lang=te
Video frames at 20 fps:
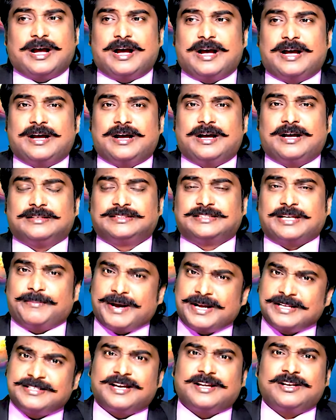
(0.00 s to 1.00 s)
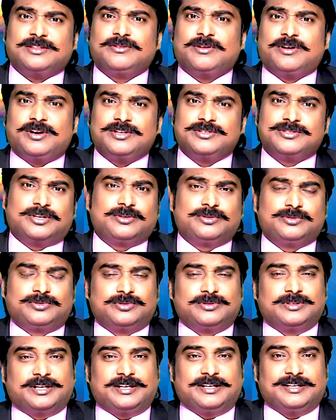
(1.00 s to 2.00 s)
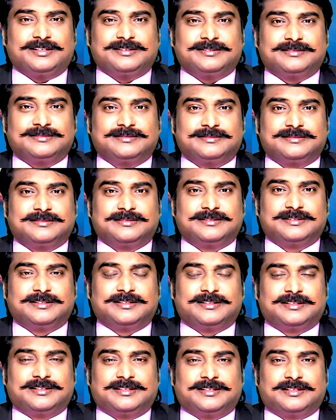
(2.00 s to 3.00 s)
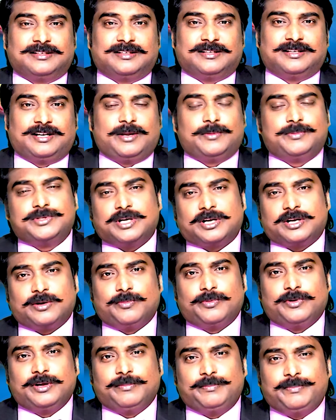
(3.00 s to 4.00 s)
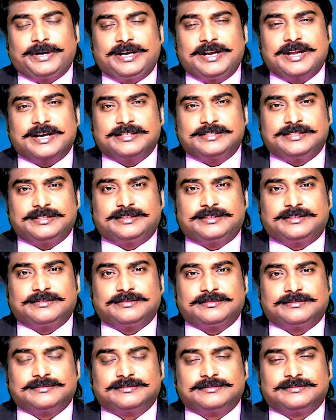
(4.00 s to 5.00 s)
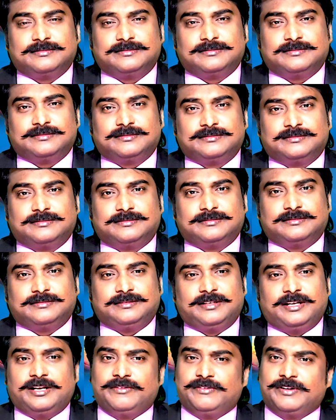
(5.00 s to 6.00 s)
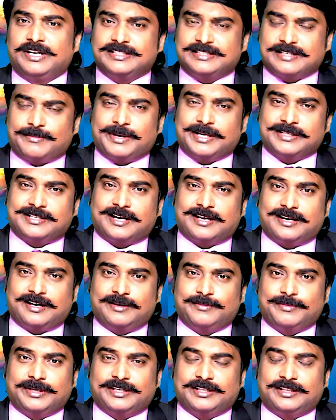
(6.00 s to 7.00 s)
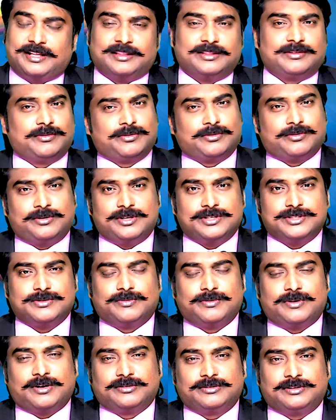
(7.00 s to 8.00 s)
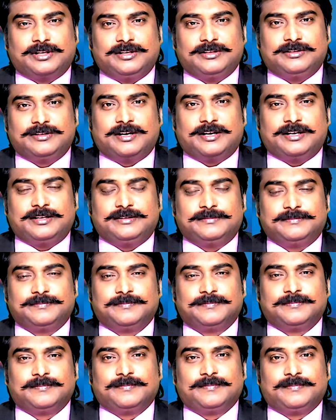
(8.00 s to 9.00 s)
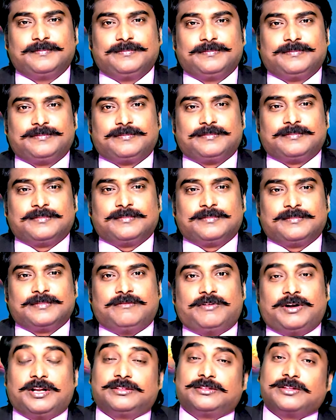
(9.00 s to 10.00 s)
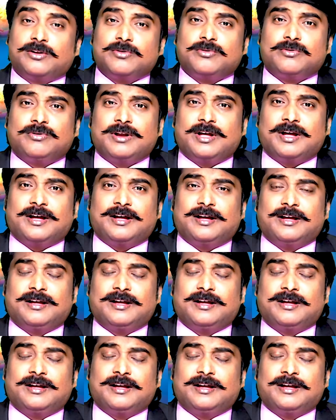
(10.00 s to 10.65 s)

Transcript: ఆ సమాచారం ద్వారానే జరుగుతుందండి రేపు జరగబోయే పెళ్ళి అజిత్ నేను విన్న సమాచారాన్ని బట్టి అది ఎంతవరకు నిజమో నాకు తెలియదు కానీ వాళ్ళిద్దరూ కూడా